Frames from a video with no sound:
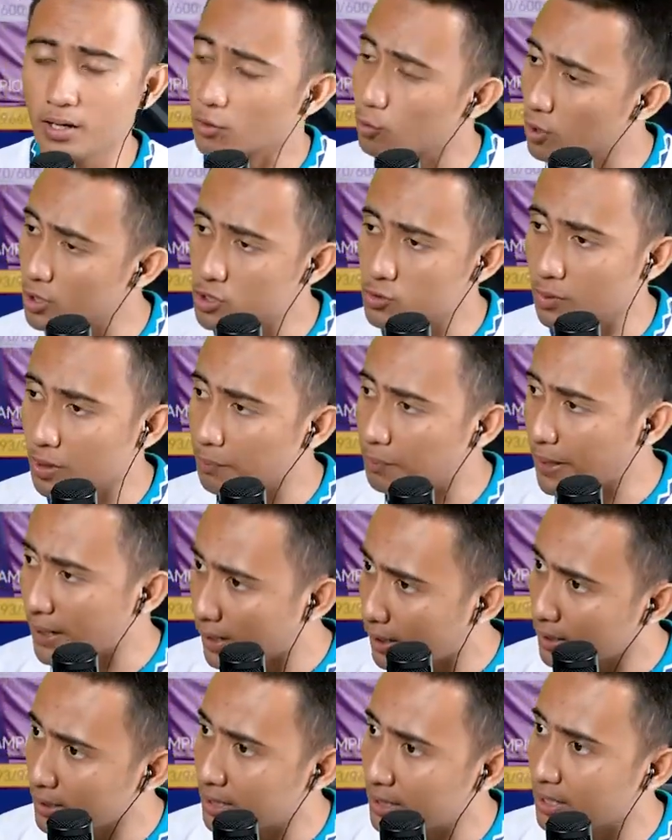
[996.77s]
gue cuman
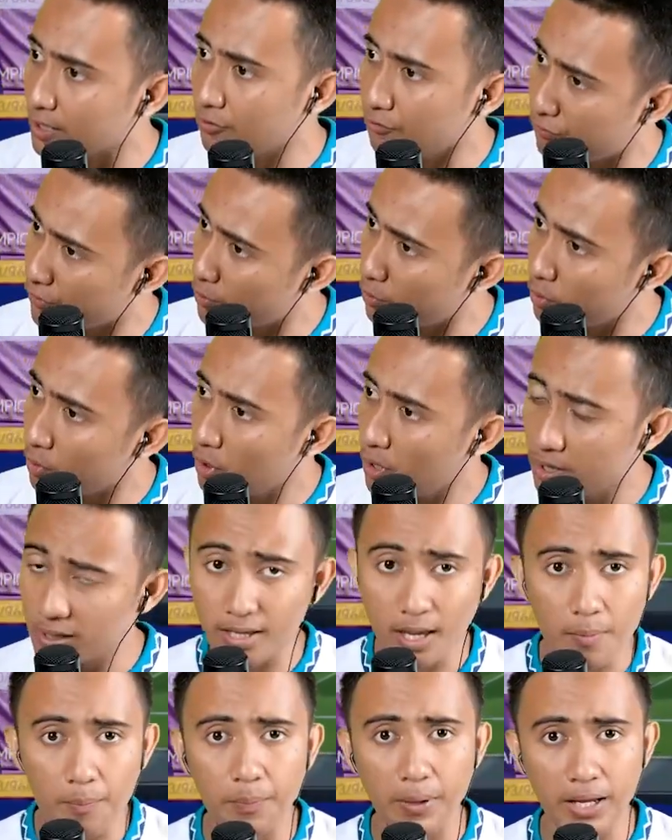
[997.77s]
pengen nge-review
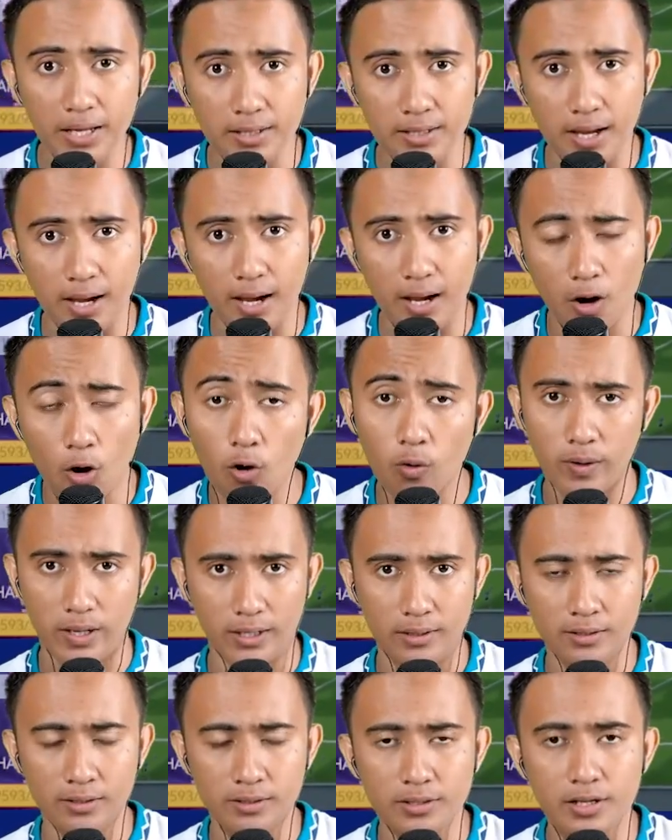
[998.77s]
gameplaynya
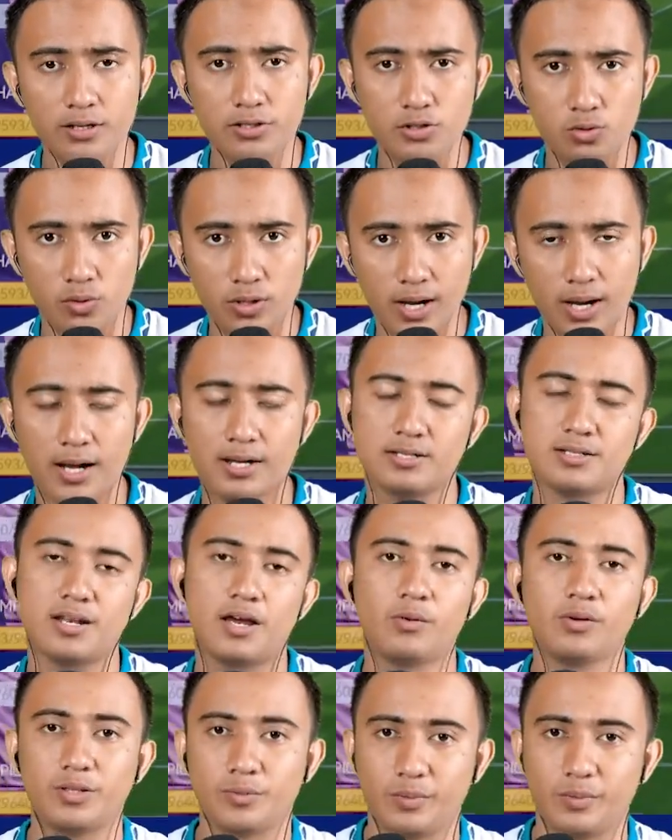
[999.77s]
Owen dan juga Asnawi